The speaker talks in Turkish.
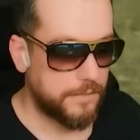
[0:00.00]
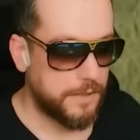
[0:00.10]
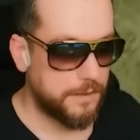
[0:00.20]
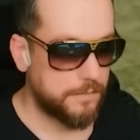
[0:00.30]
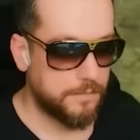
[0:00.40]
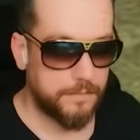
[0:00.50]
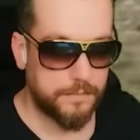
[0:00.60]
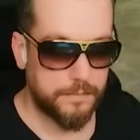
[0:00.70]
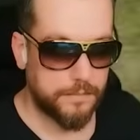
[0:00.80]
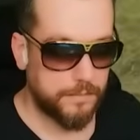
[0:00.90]
Lan
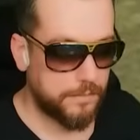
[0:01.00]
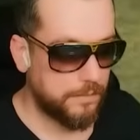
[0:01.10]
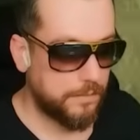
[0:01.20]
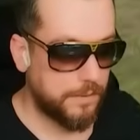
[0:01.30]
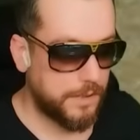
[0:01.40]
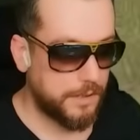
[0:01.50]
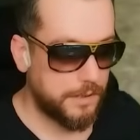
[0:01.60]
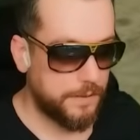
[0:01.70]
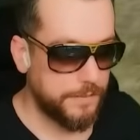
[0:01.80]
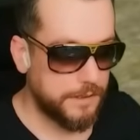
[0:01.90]

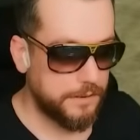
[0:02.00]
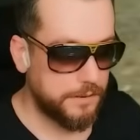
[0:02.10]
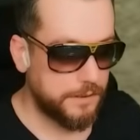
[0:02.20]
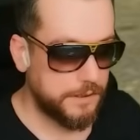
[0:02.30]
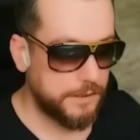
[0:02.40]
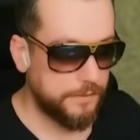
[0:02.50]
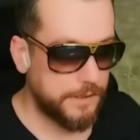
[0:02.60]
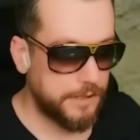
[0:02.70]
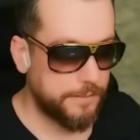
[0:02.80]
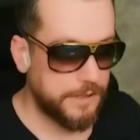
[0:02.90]
arkamdan ateşi
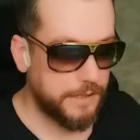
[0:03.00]
var. Bir